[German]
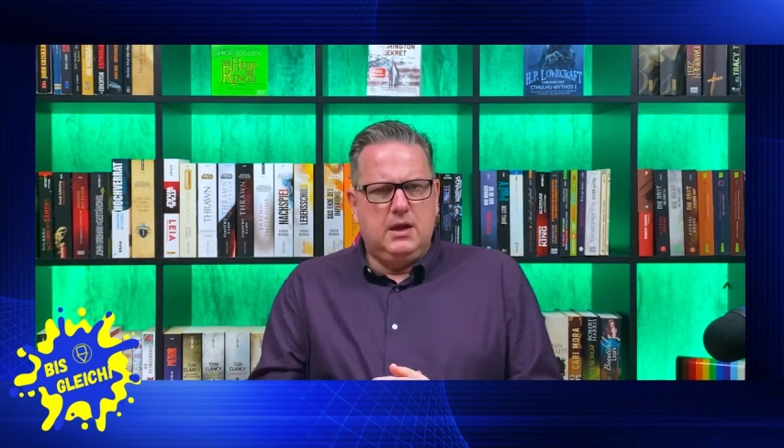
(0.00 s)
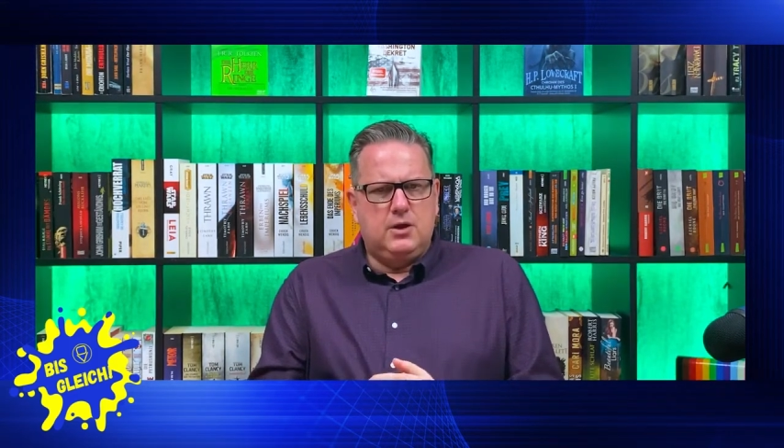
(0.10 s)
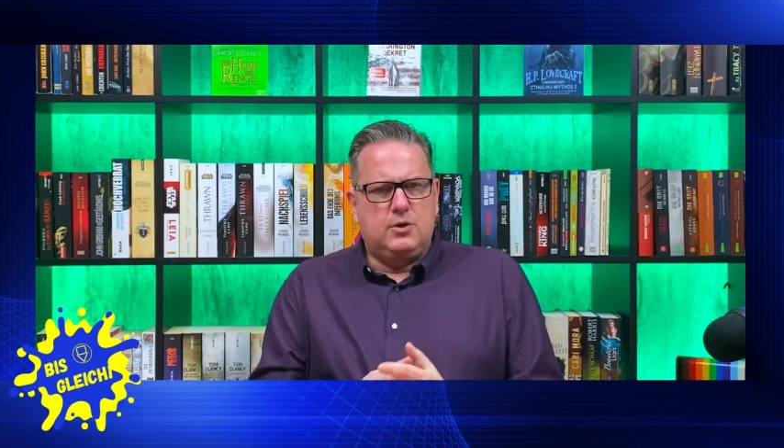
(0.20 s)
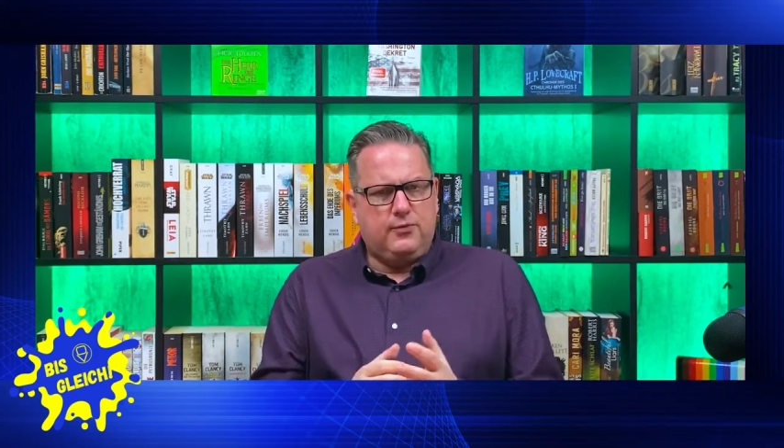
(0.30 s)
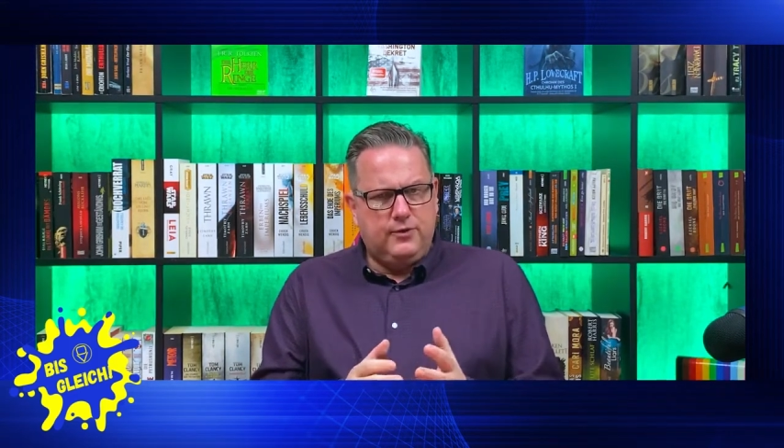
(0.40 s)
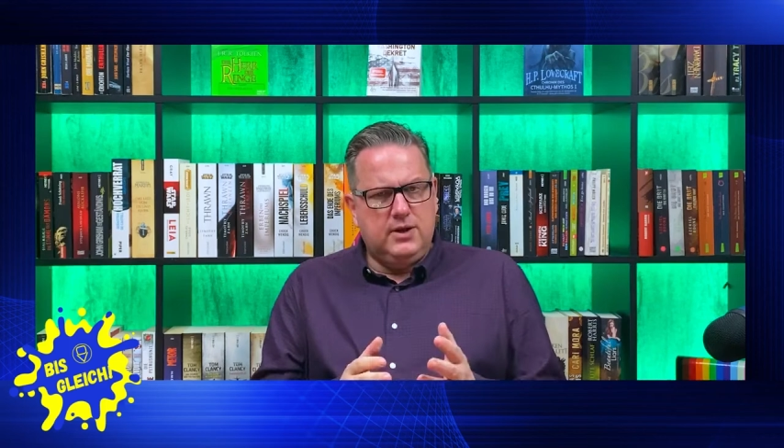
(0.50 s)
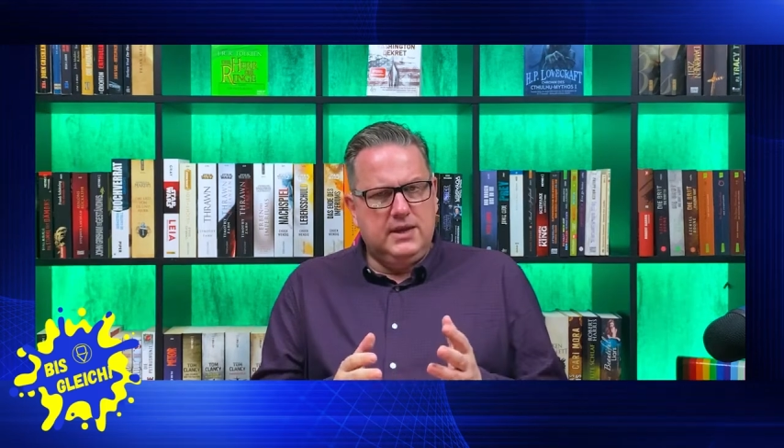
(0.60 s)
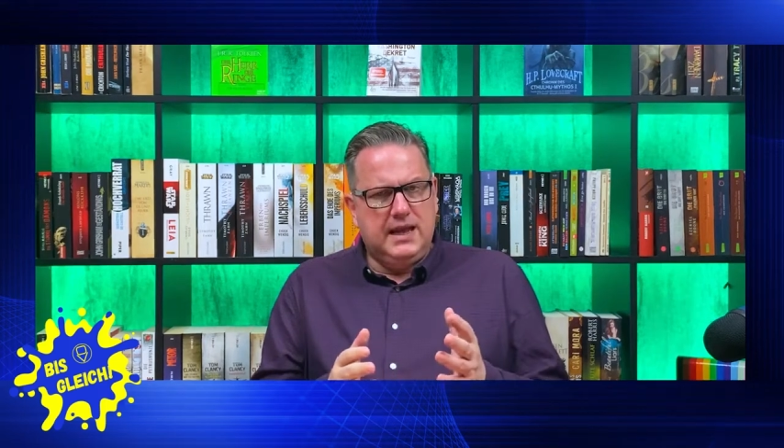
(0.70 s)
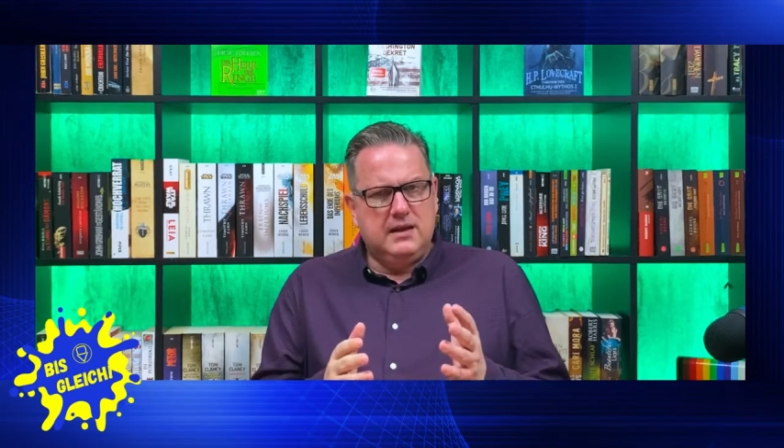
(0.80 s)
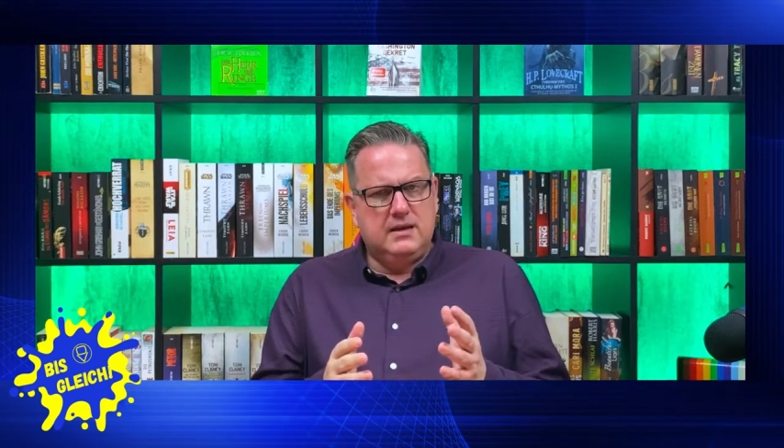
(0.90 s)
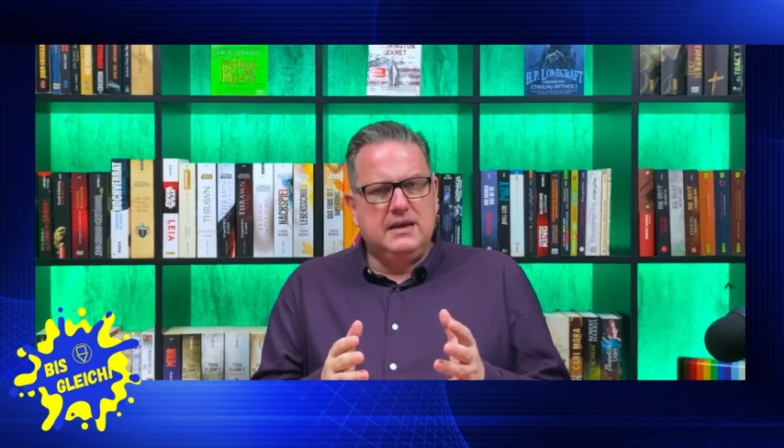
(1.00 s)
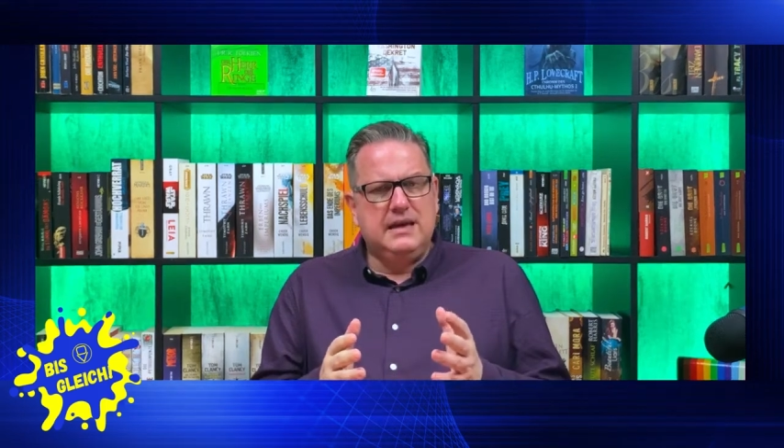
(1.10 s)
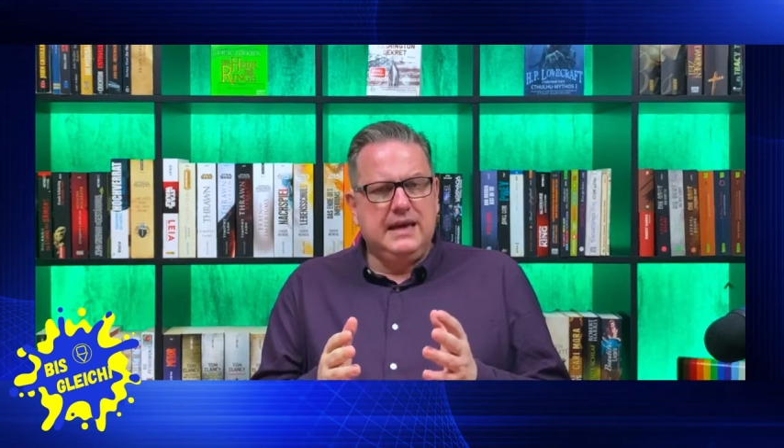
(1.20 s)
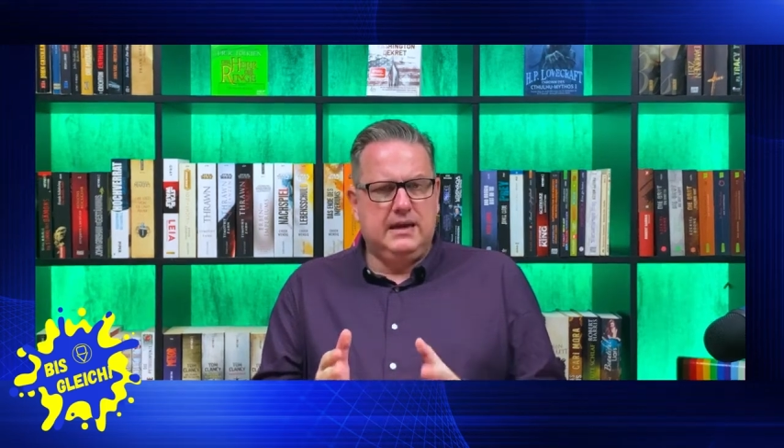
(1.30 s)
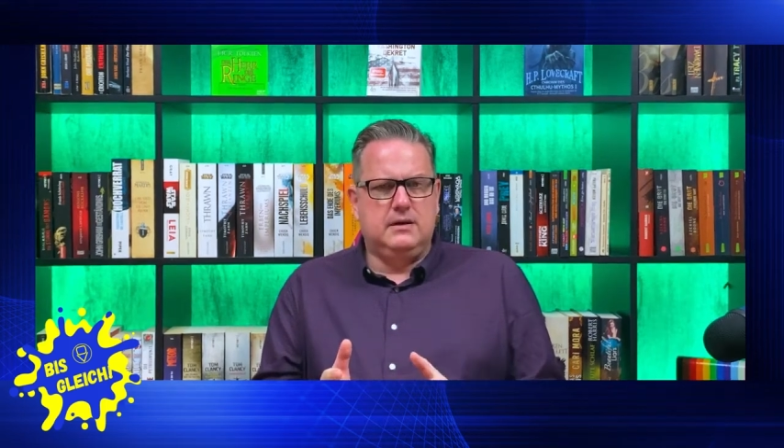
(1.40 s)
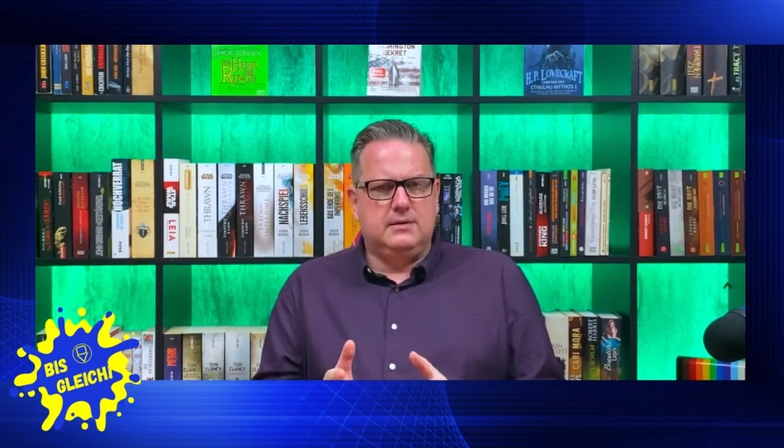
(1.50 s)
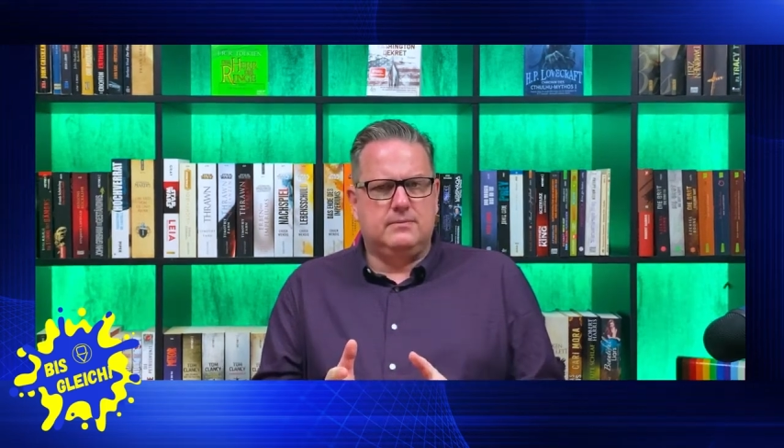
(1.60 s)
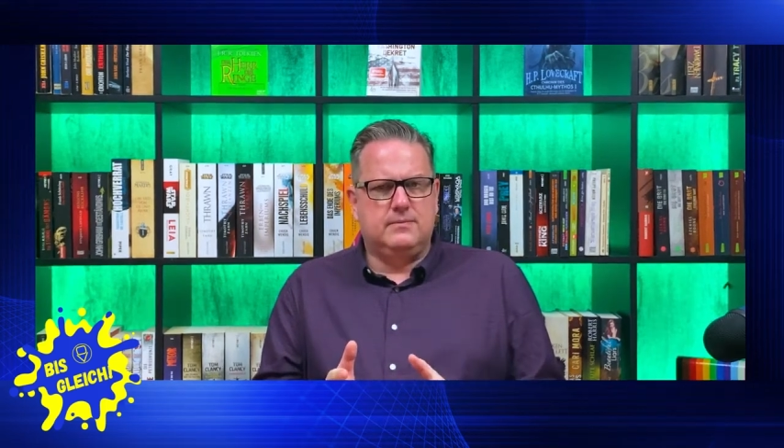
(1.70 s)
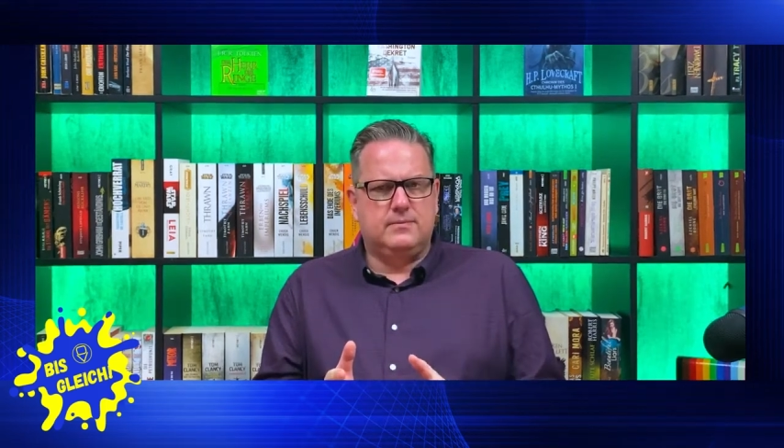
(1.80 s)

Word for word: Doch für ihn gelten Regeln,